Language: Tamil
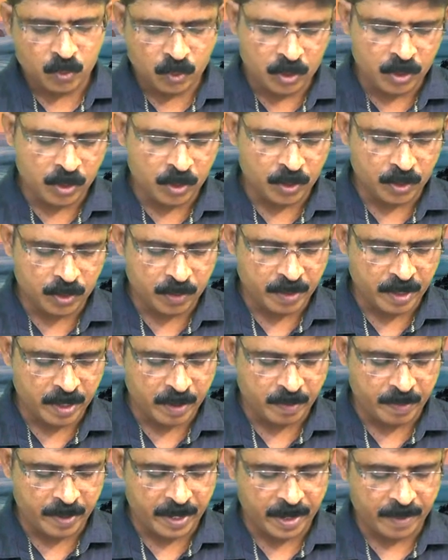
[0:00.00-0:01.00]
உன்னோடும்
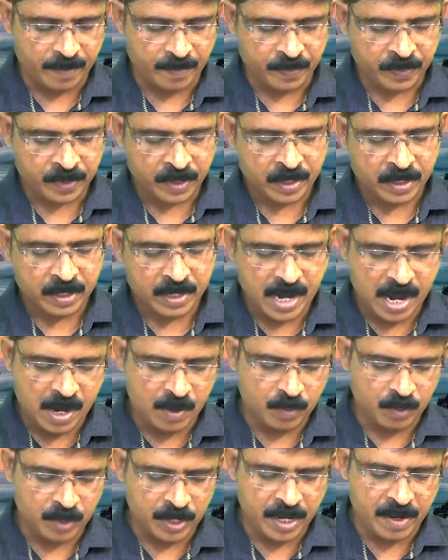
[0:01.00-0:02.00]
இருப்பேன்
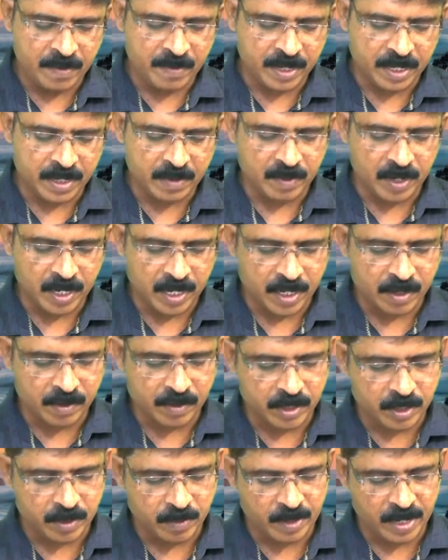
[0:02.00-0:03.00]
நான் உன்னை விட்டு
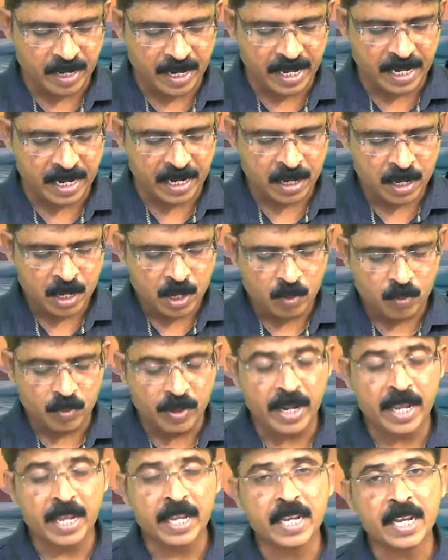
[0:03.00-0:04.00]
விலகுவதும் இல்லை
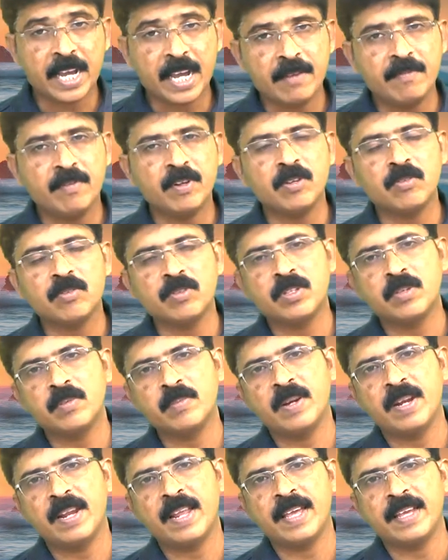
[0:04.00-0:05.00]
உன்னை
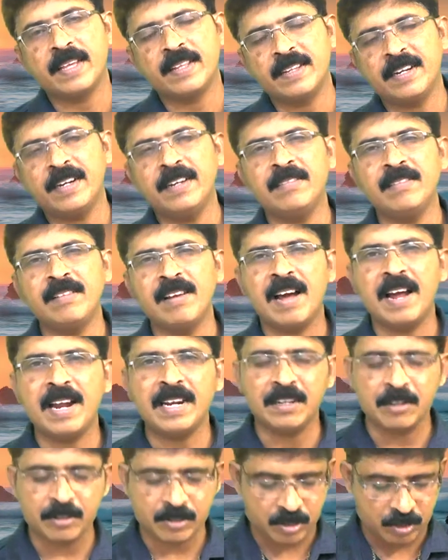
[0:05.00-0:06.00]
கைவிடுவதும் இல்லை இந்த இடத்துல
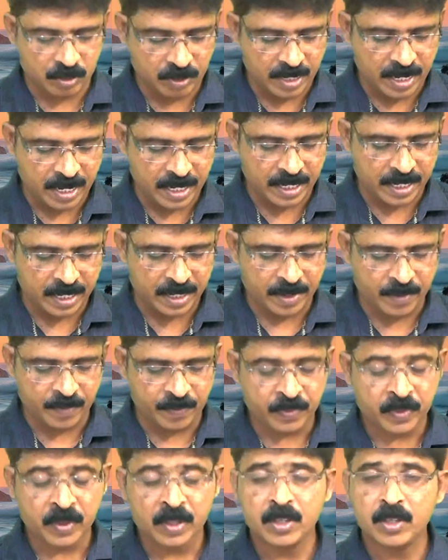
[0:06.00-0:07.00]
ஆண்டவர் சொல்கிறாரு
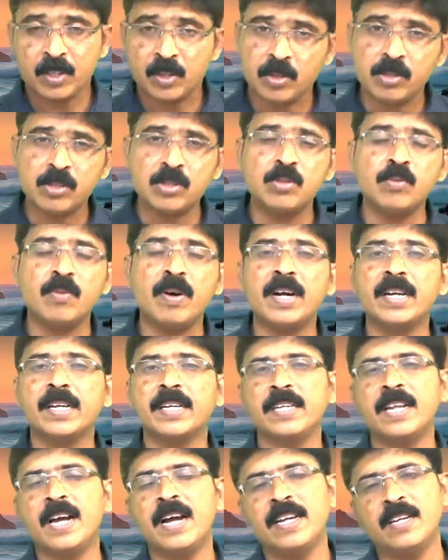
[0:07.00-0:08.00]
யோசுவா
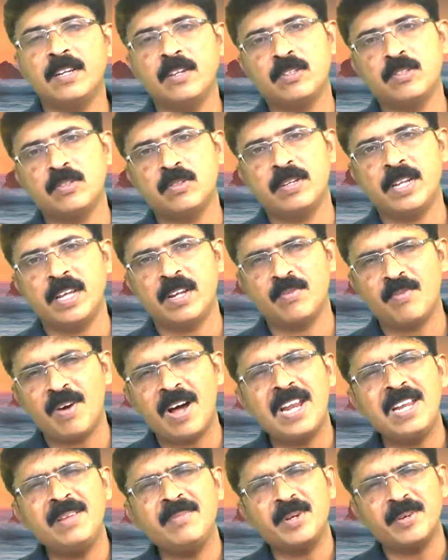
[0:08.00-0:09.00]
கிட்ட ஆண்டவர் சொல்கிறார்
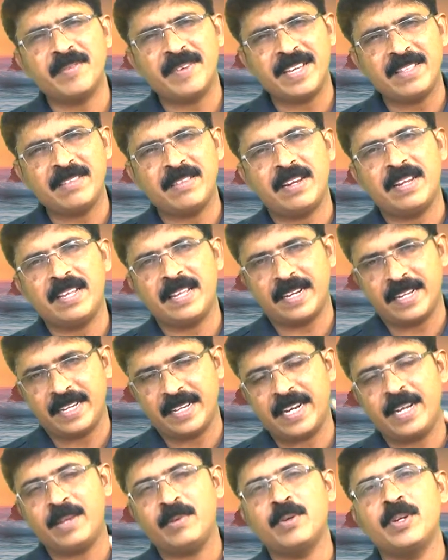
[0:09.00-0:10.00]
வாலிப வயதில்
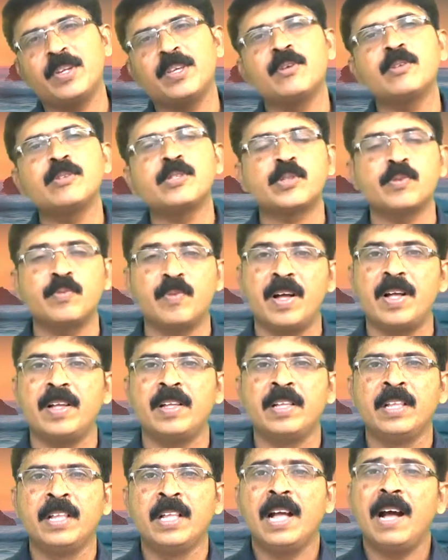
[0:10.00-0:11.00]
இருக்கிற ஒரு யோசுவா
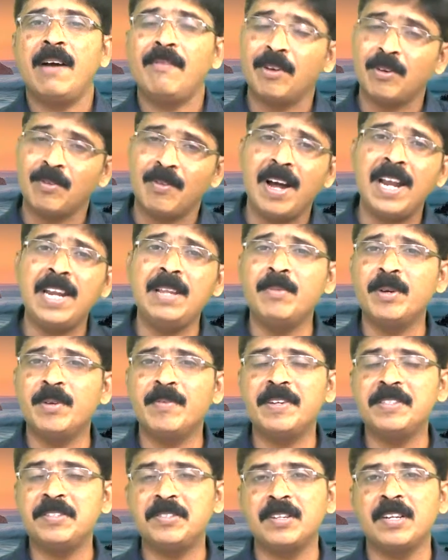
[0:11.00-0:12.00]
அவர் வாலிப
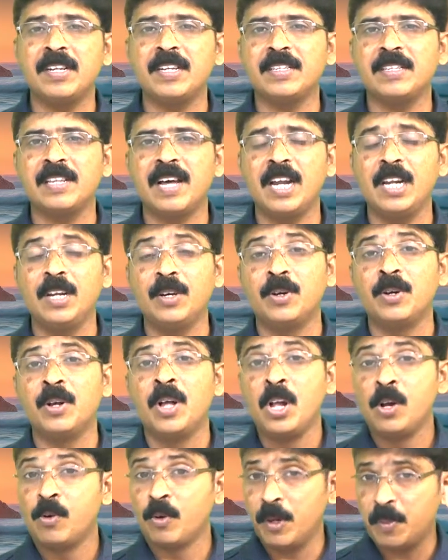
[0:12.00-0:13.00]
வயசில் இருந்தாலும்
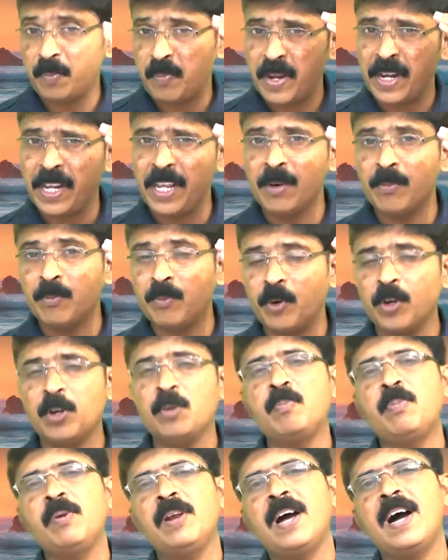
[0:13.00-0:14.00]
ஒரு பெரிய
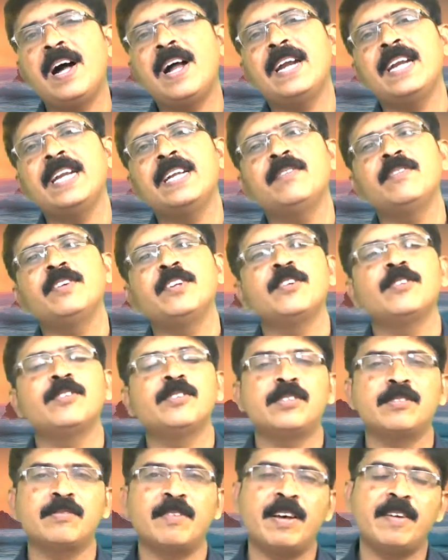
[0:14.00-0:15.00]
பொறுப்பில் ஆண்டவர்
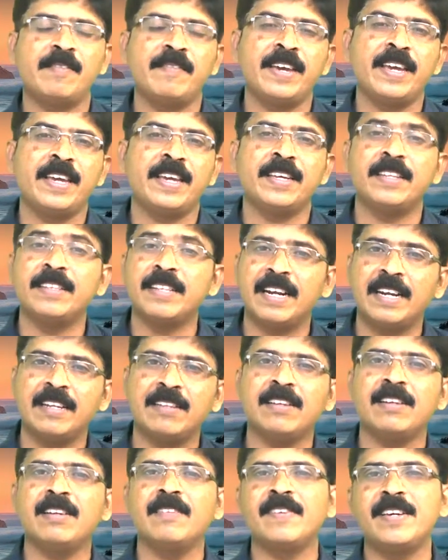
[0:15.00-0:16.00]
யோசுவாவை இந்த
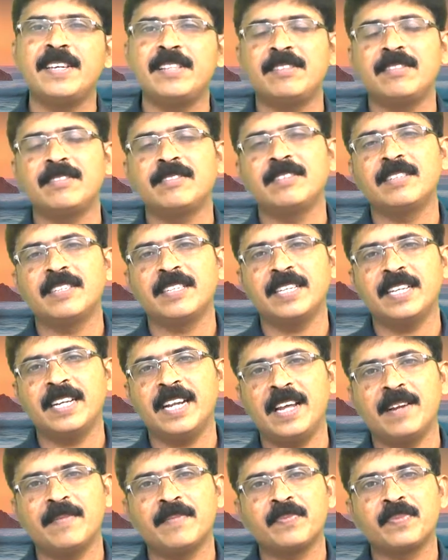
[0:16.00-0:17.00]
இடத்துல
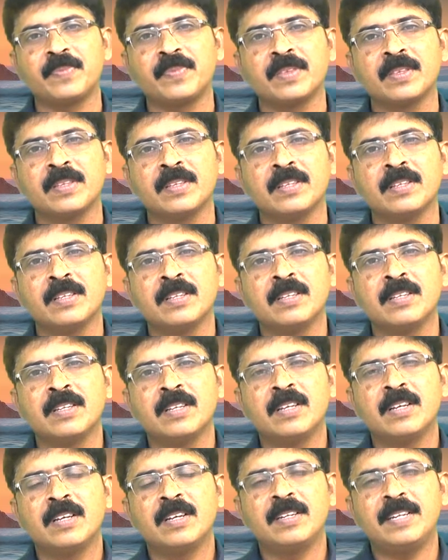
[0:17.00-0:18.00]
வைத்திருந்திருக்கிறார்
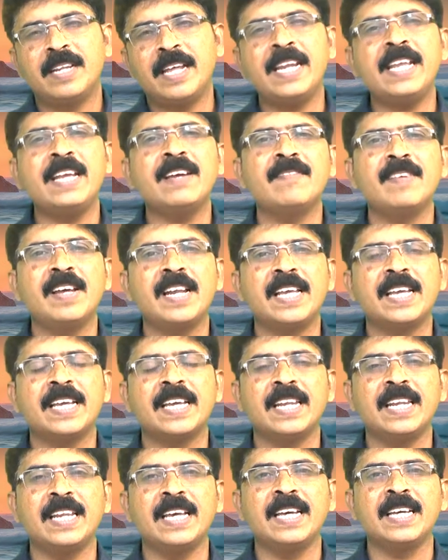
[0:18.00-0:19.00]
நிறைய
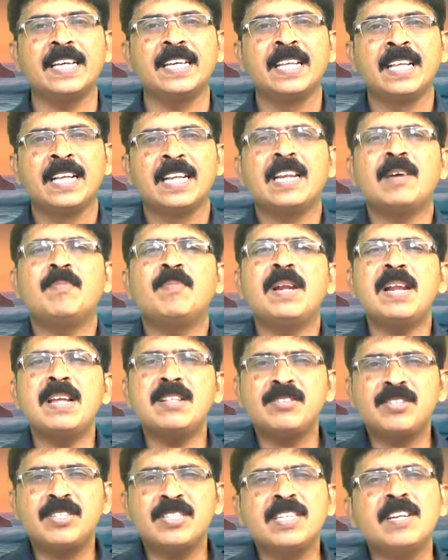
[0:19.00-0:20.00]
வேலைகளில்
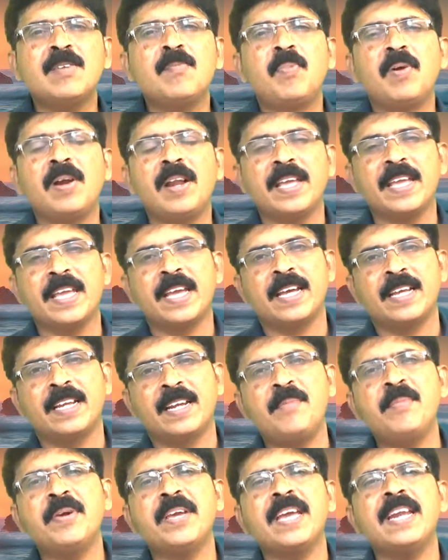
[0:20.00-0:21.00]
நம்மலாம் சின்ன பிள்ளைங்க
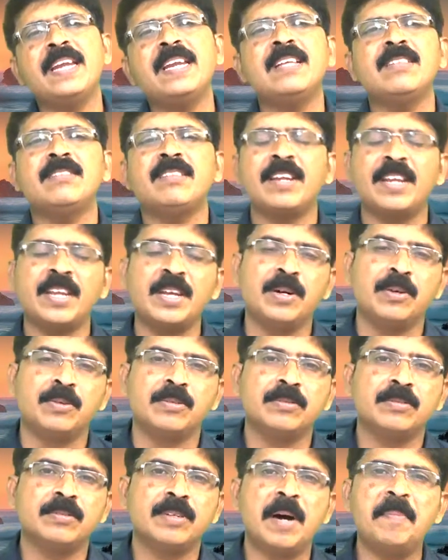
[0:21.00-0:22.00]
நமக்கு என்ன
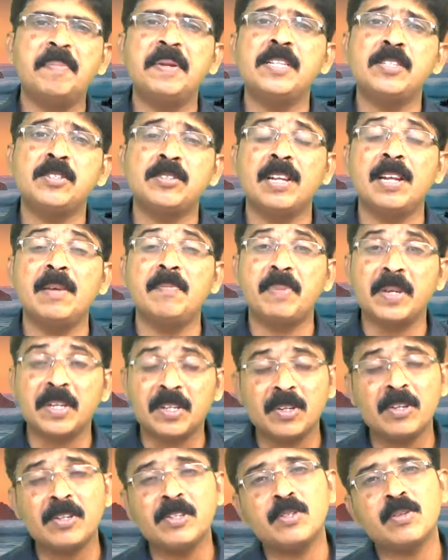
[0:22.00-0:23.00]
தெரியும் அப்படின்னு சொல்லி
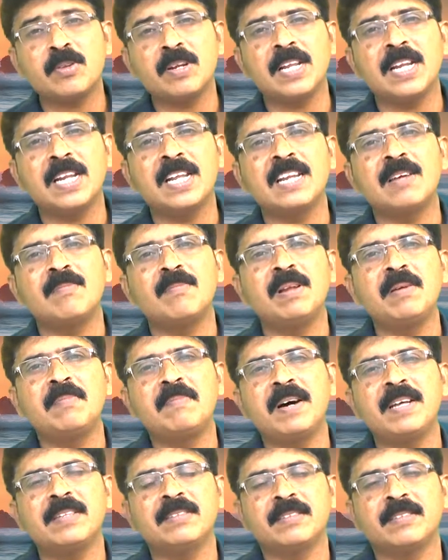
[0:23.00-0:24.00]
பெற்றோர் சொல்லலாம் நம்மளை
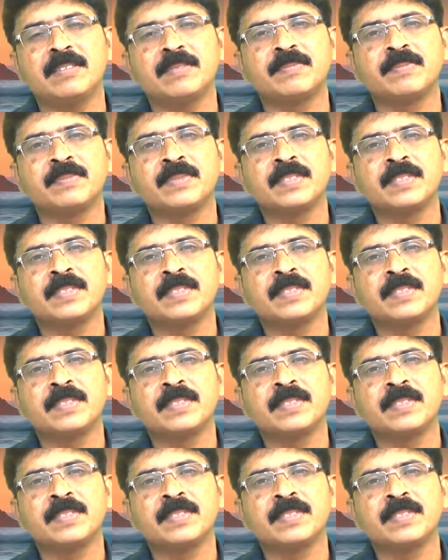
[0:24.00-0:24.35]
பார்த்து